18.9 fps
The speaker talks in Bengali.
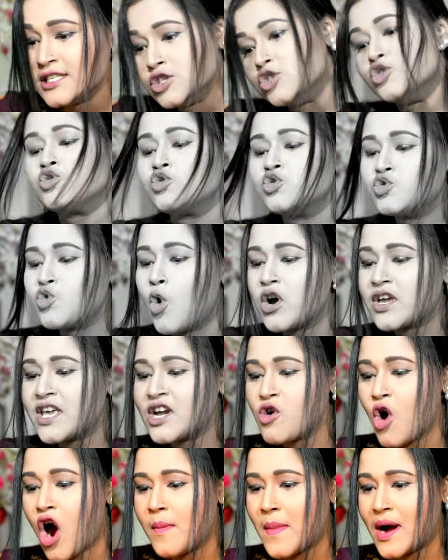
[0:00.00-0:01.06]
অপুর হাতে
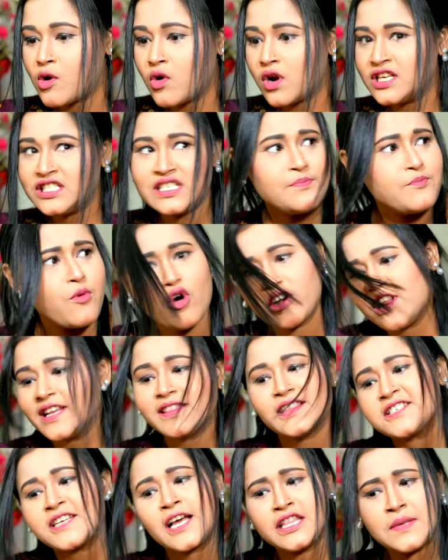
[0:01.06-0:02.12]
রক কাটতে কাটতে বলল
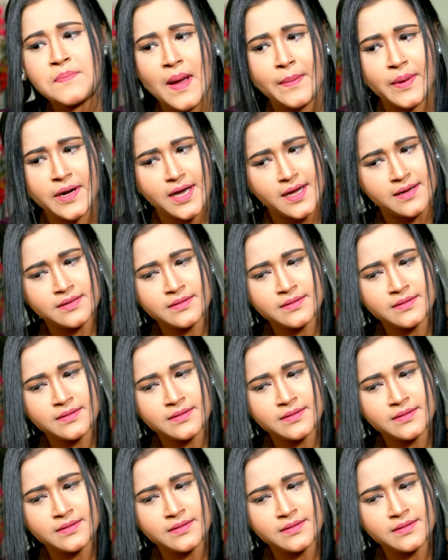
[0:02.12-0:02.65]
তোকে